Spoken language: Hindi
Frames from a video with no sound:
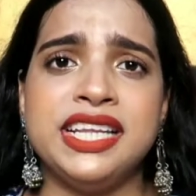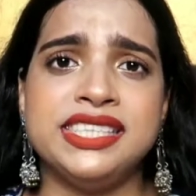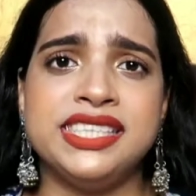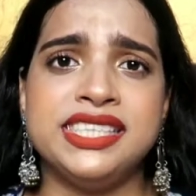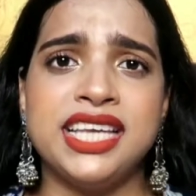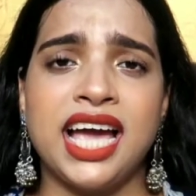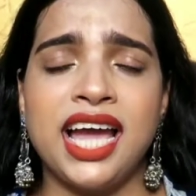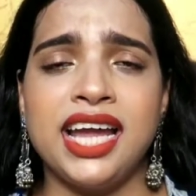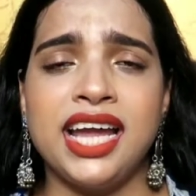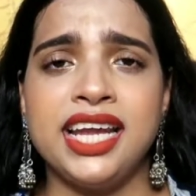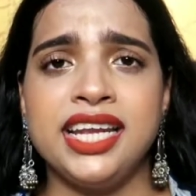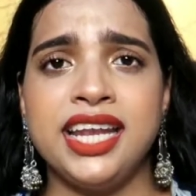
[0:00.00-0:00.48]

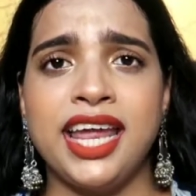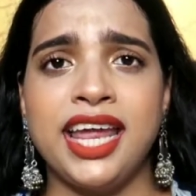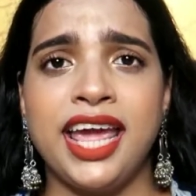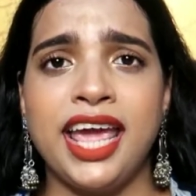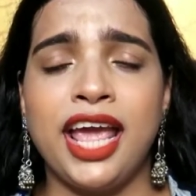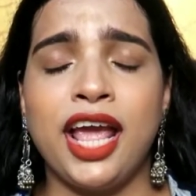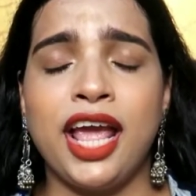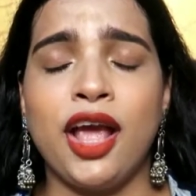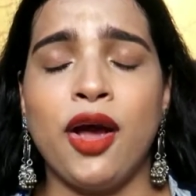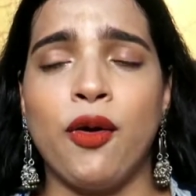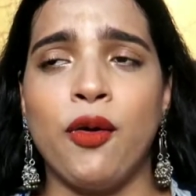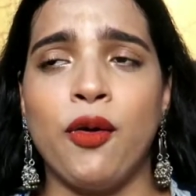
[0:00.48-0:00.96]
डिज़ाइन
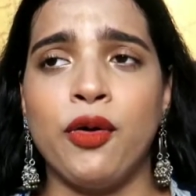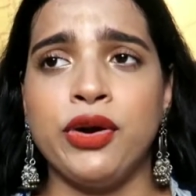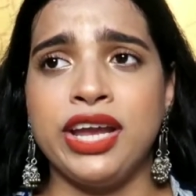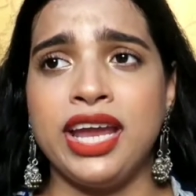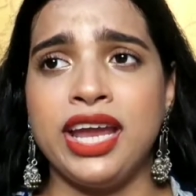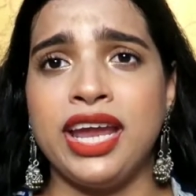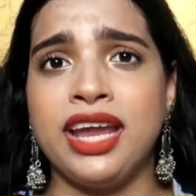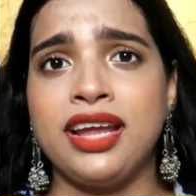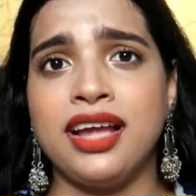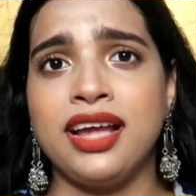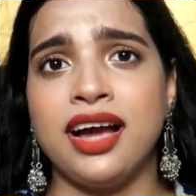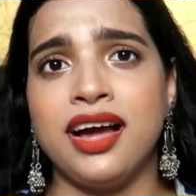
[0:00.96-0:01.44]
है और
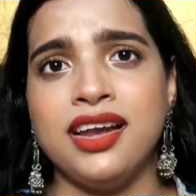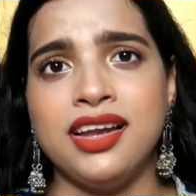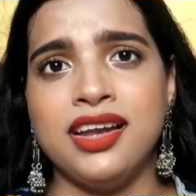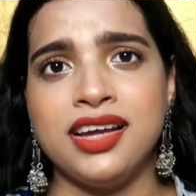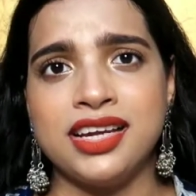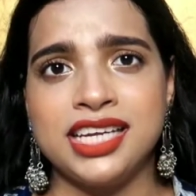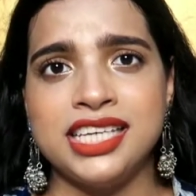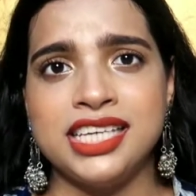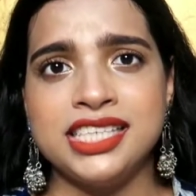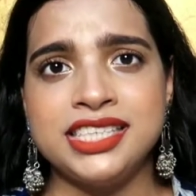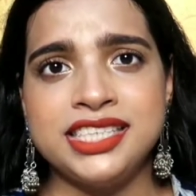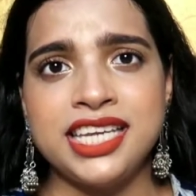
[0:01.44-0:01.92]
एक
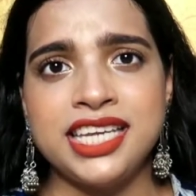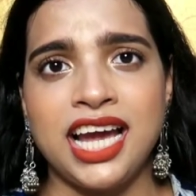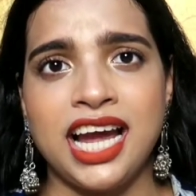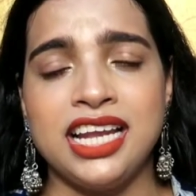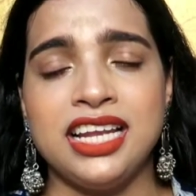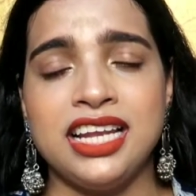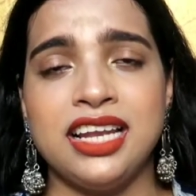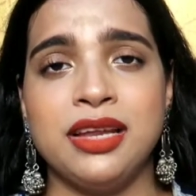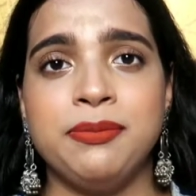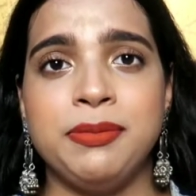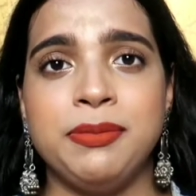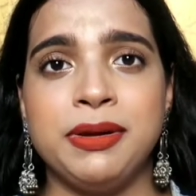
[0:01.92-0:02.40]
अलग ही
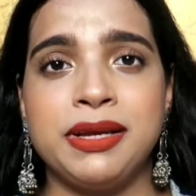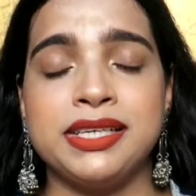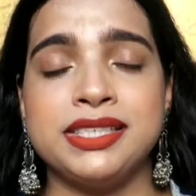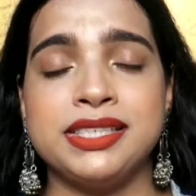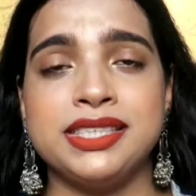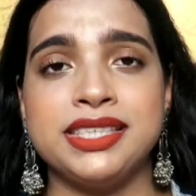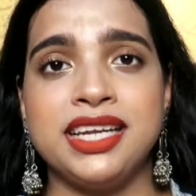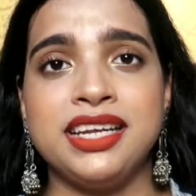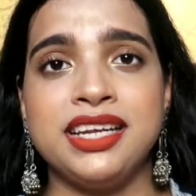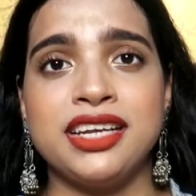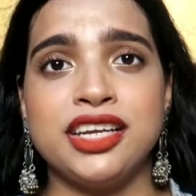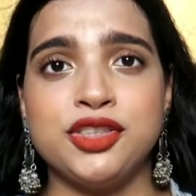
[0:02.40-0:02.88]
स्टाइल है
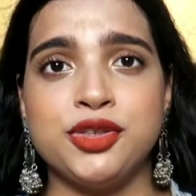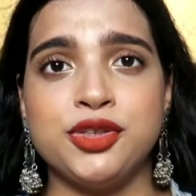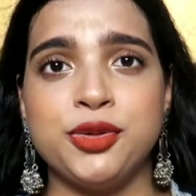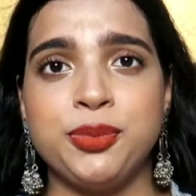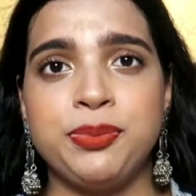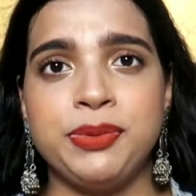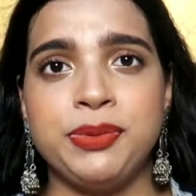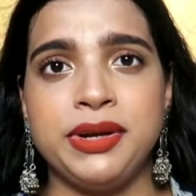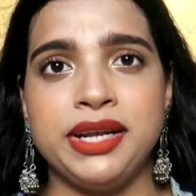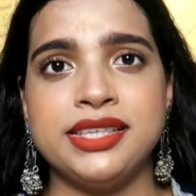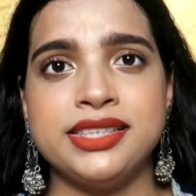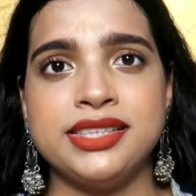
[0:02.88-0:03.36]
बिकॉज इनका जो
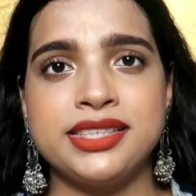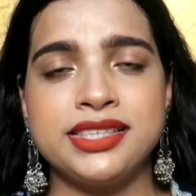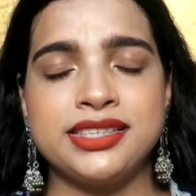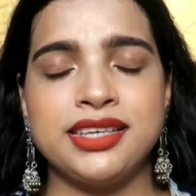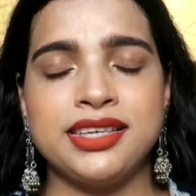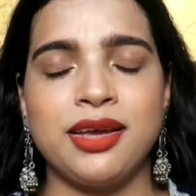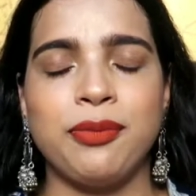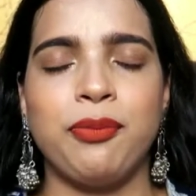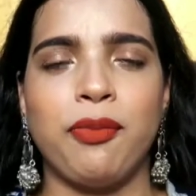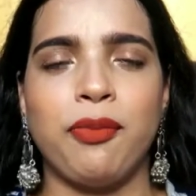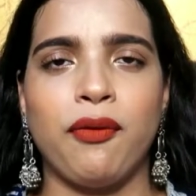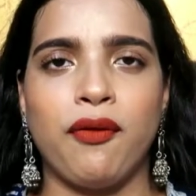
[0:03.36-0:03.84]
प्रिंट्स
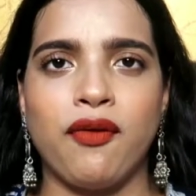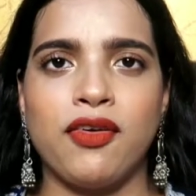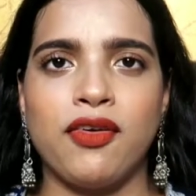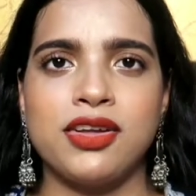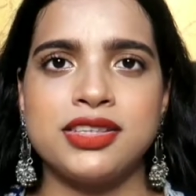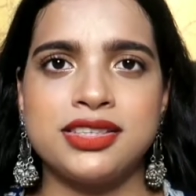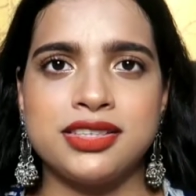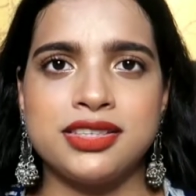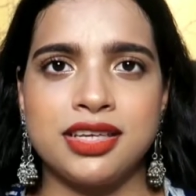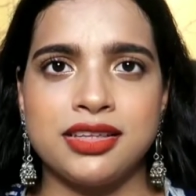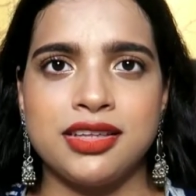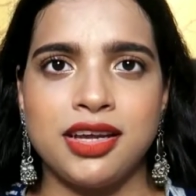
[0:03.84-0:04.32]
है
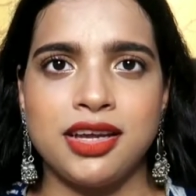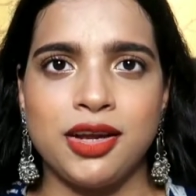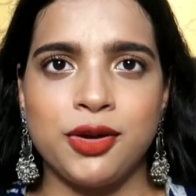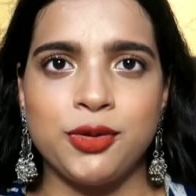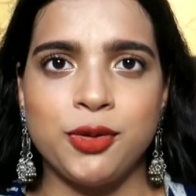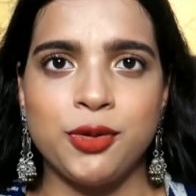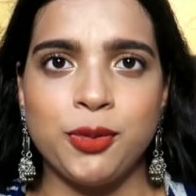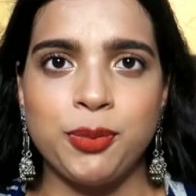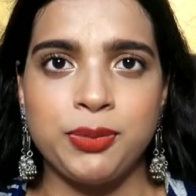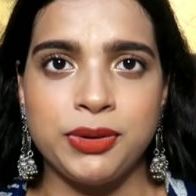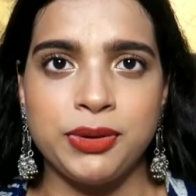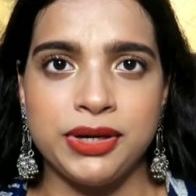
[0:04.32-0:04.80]
बहुत ज़्यादा
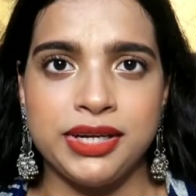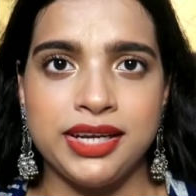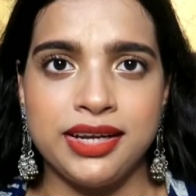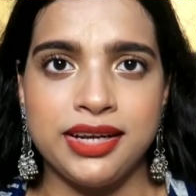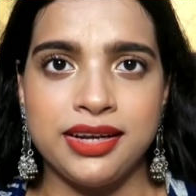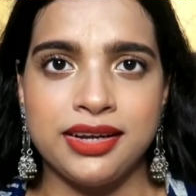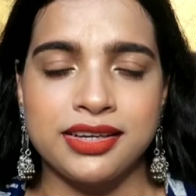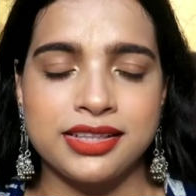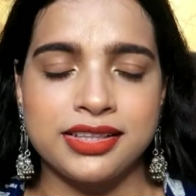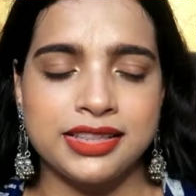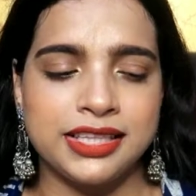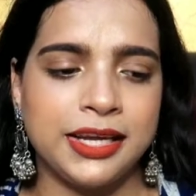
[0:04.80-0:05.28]
यू नो प्रिटी
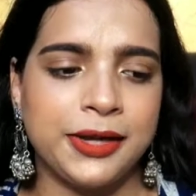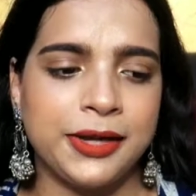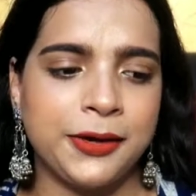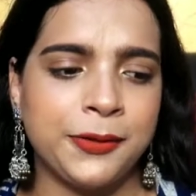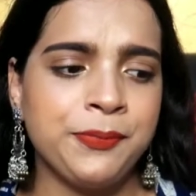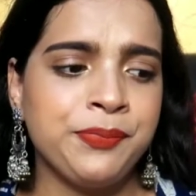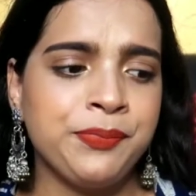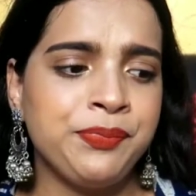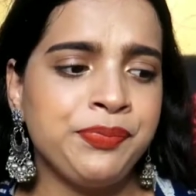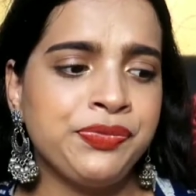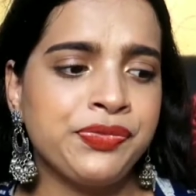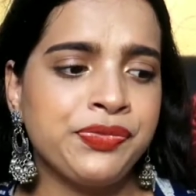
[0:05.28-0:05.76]
लगते हैं